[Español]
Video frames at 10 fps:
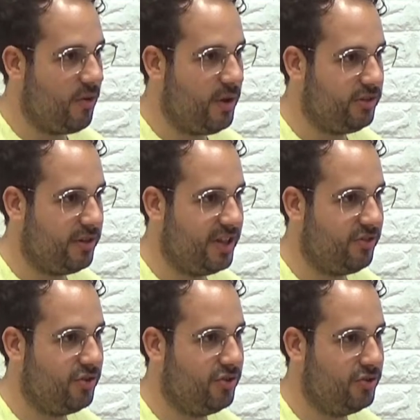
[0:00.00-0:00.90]

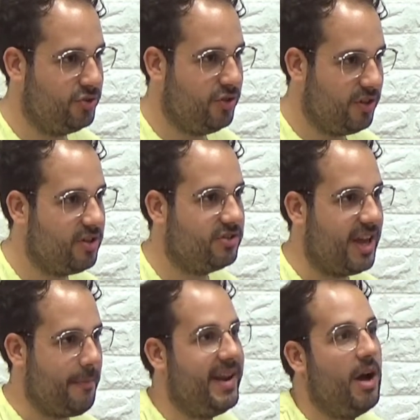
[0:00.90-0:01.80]
400 socios,
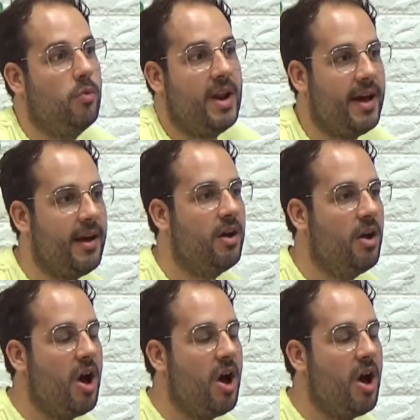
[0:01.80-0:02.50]
que para una,